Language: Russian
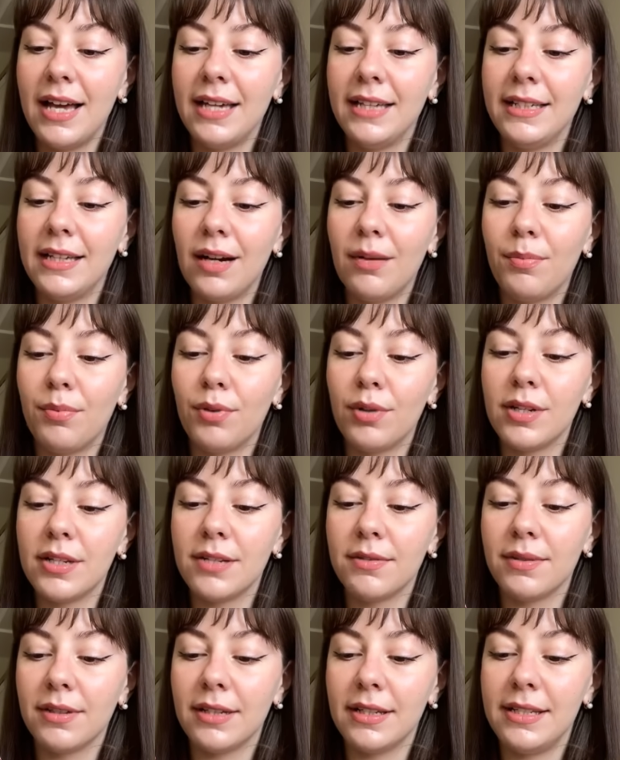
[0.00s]
Я
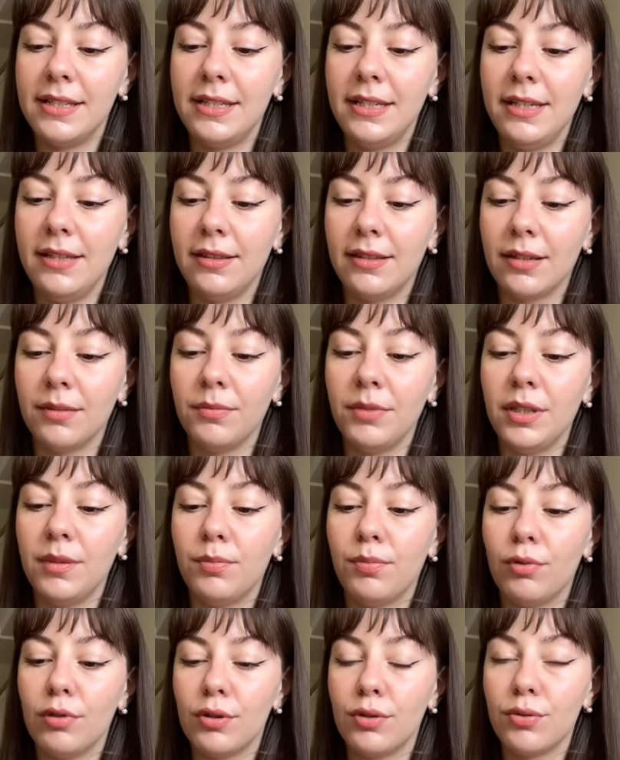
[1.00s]
пользовалась тинтом и
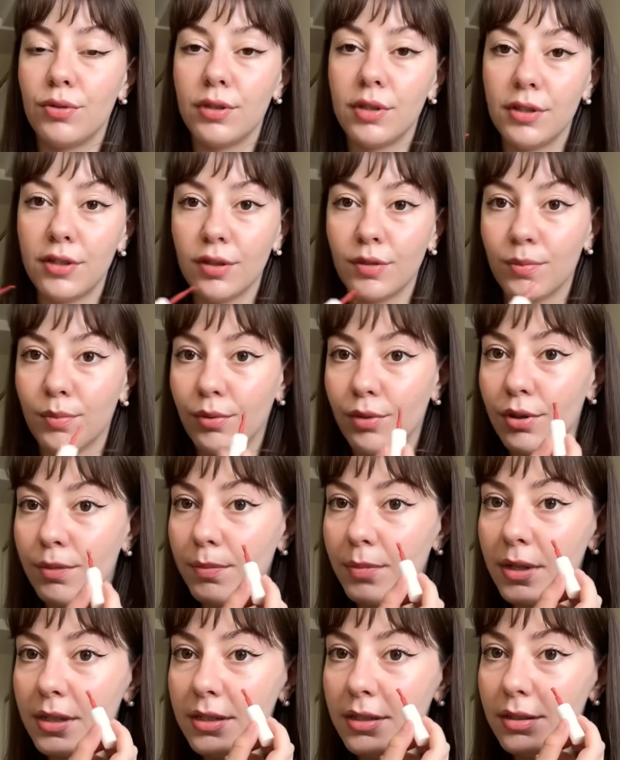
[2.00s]
пользуюсь до сих пор.
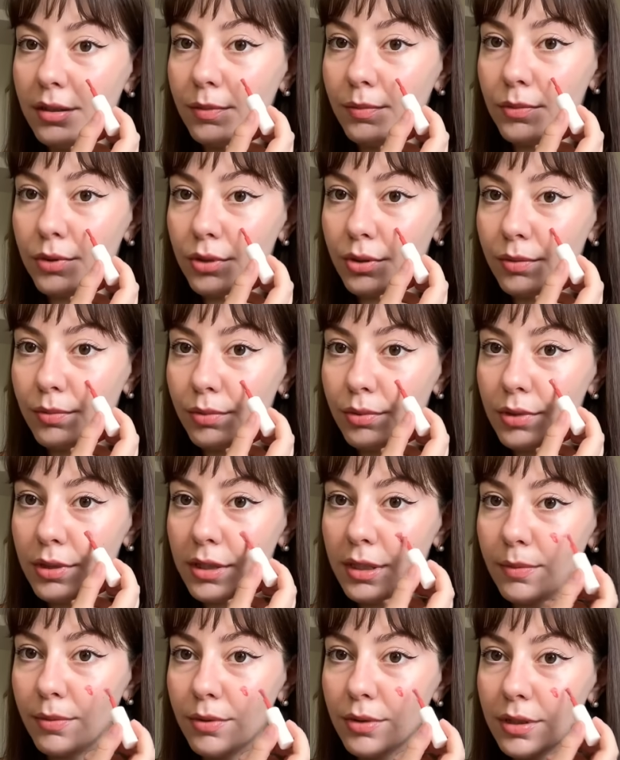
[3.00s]
Про тинт можно будет
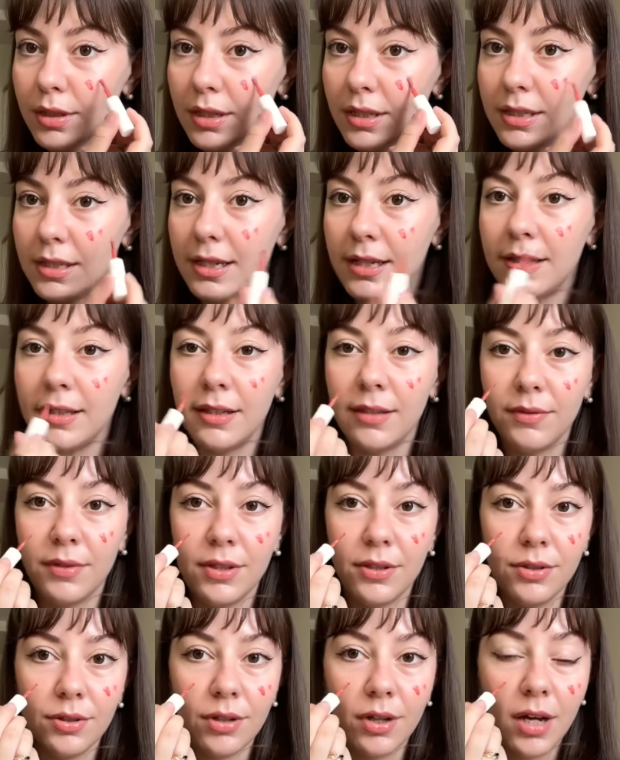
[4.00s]
снять просто отдельное
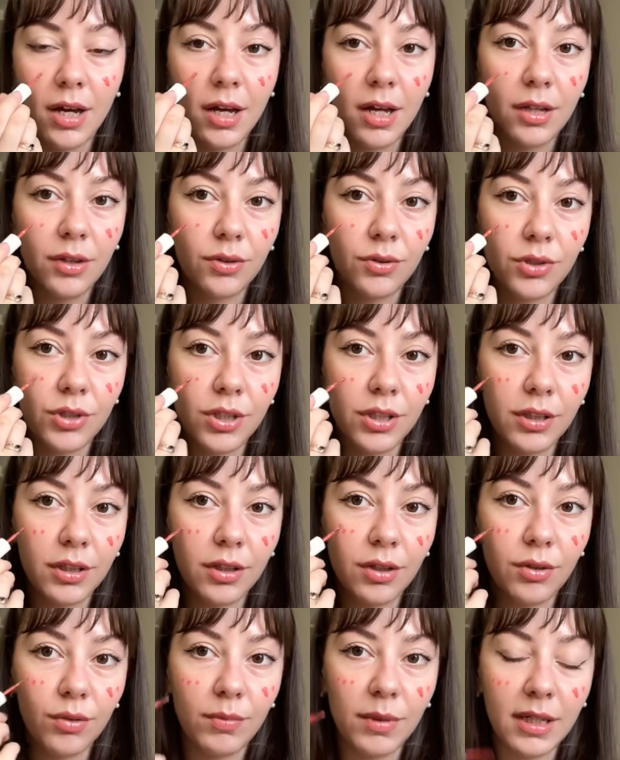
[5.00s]
видео. Но
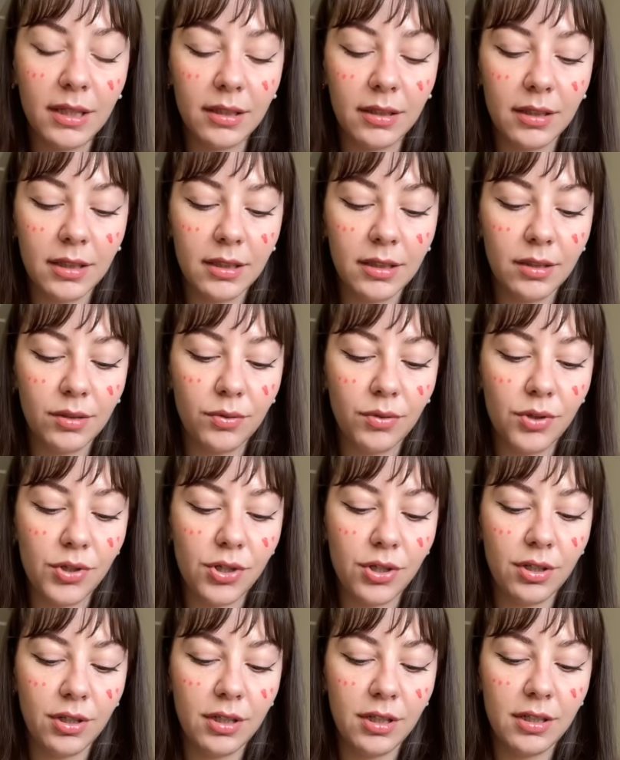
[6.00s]
жидкие румяна это
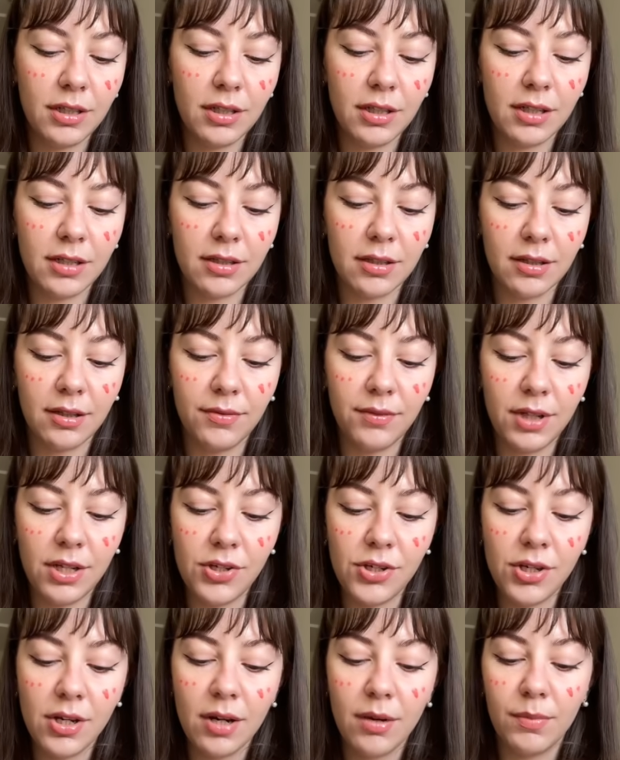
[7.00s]
очень интересная
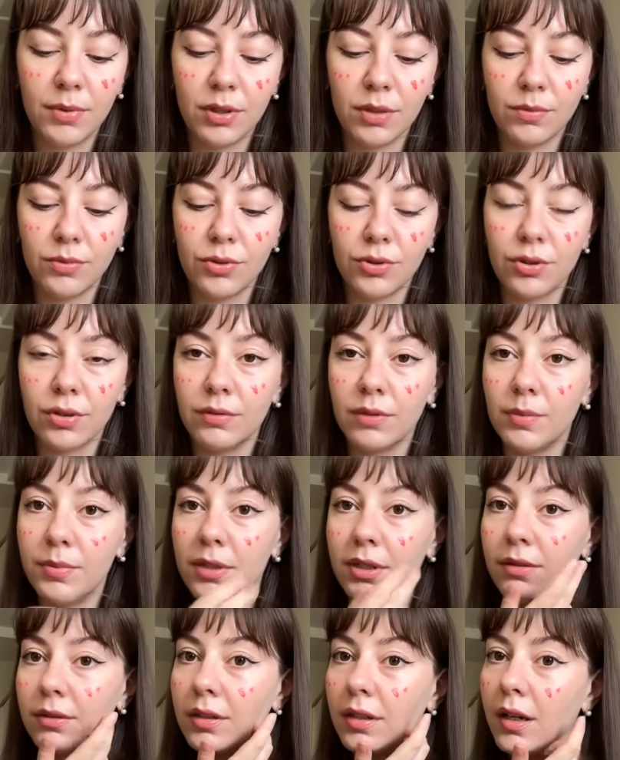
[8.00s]
вещь, потому что,
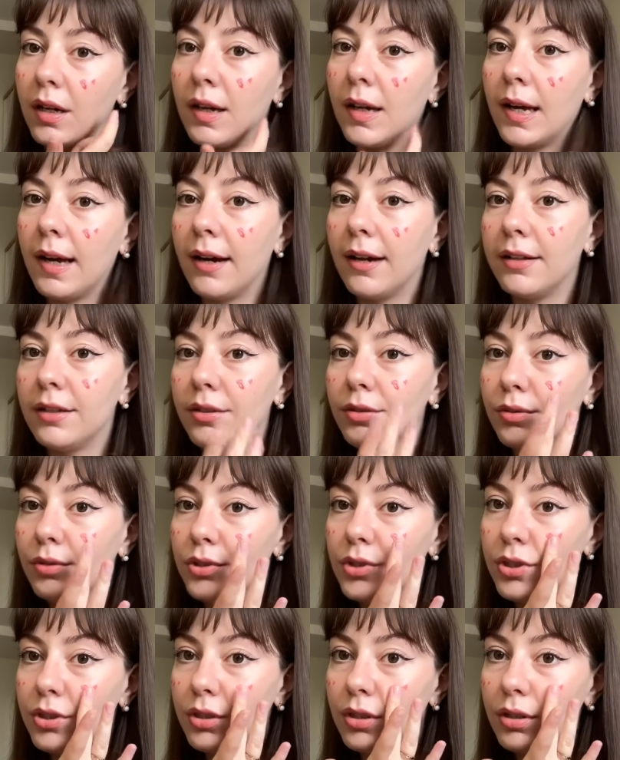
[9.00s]
во-первых, они
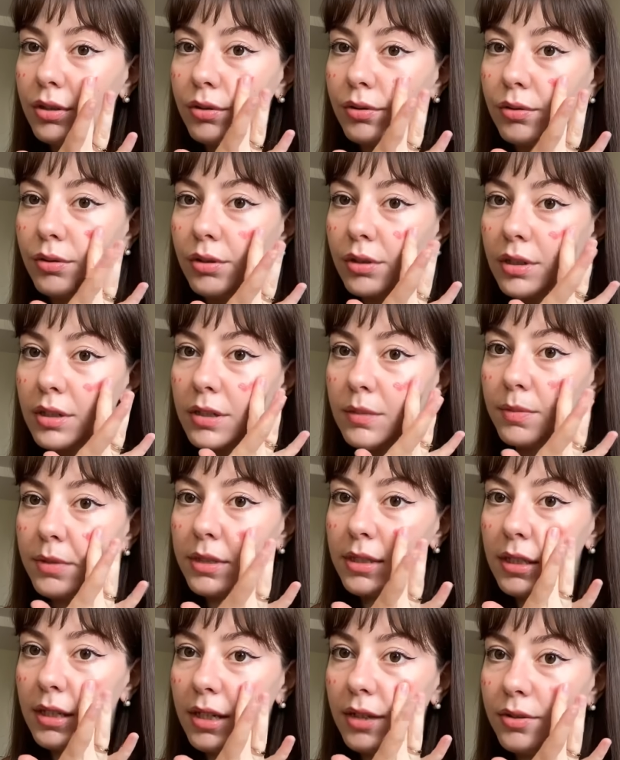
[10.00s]
очень легко
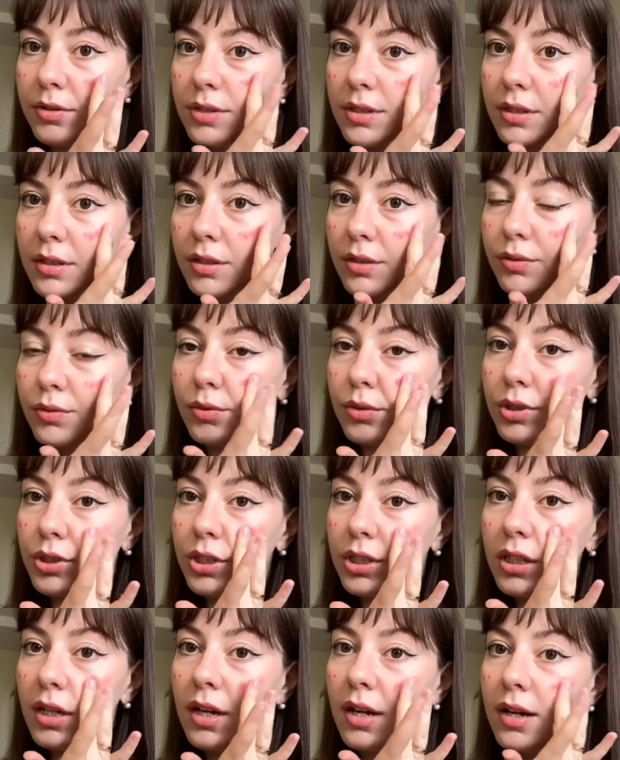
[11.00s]
распределяются на
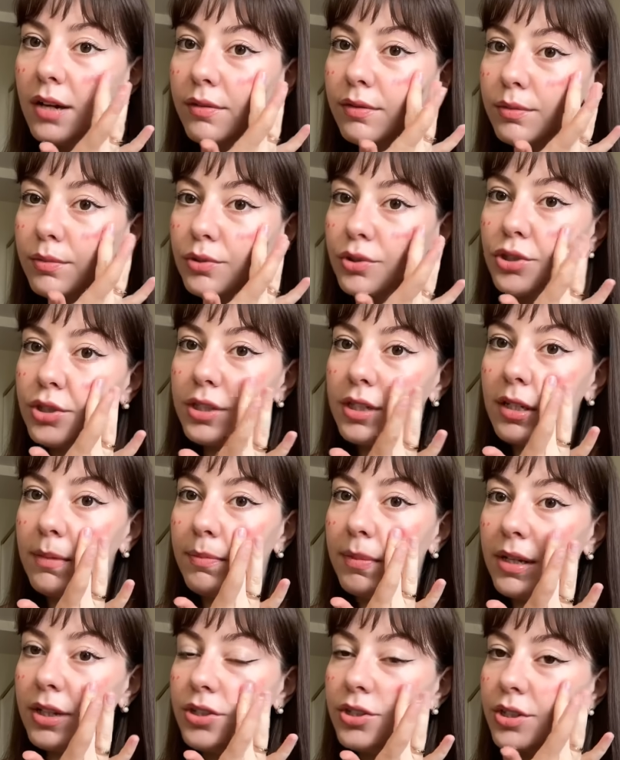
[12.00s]
коже. Вы можете,
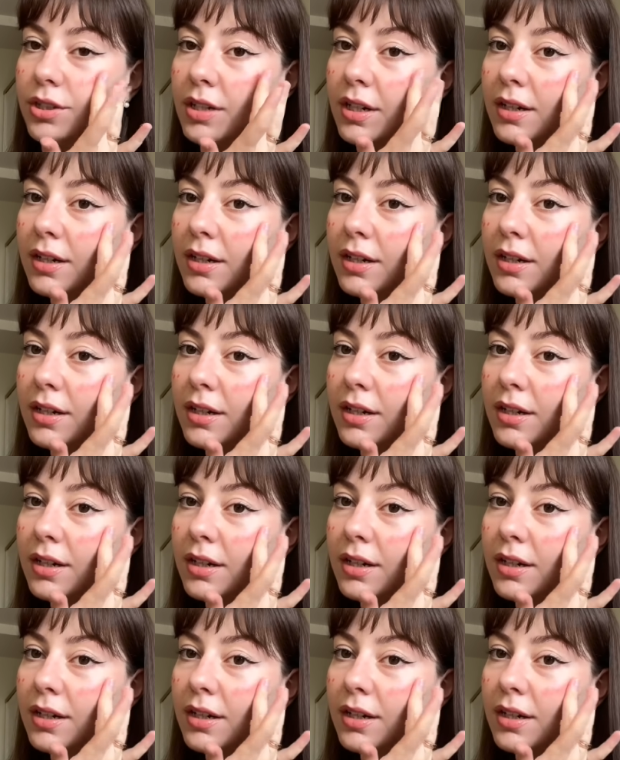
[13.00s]
опять же,